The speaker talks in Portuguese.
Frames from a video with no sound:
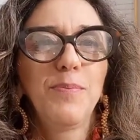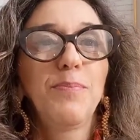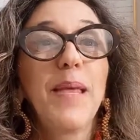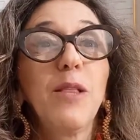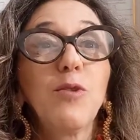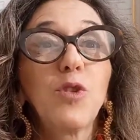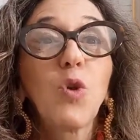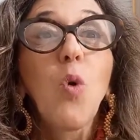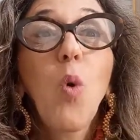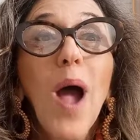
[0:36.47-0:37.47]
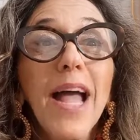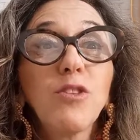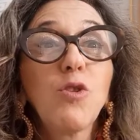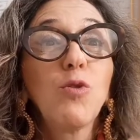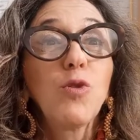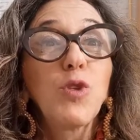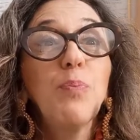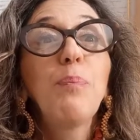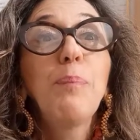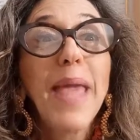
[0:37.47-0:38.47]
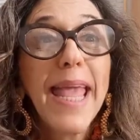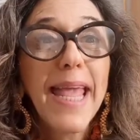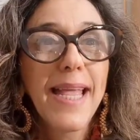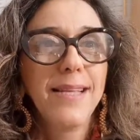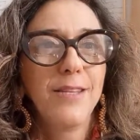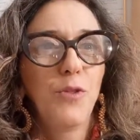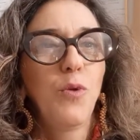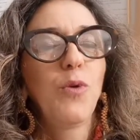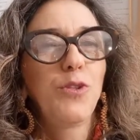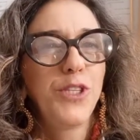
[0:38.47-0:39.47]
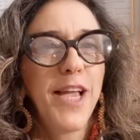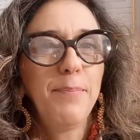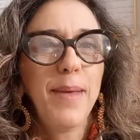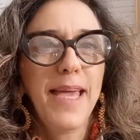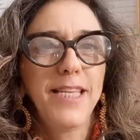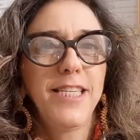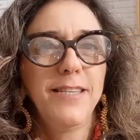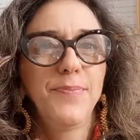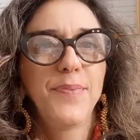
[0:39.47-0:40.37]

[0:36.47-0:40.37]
pelos quatro P do diabetes.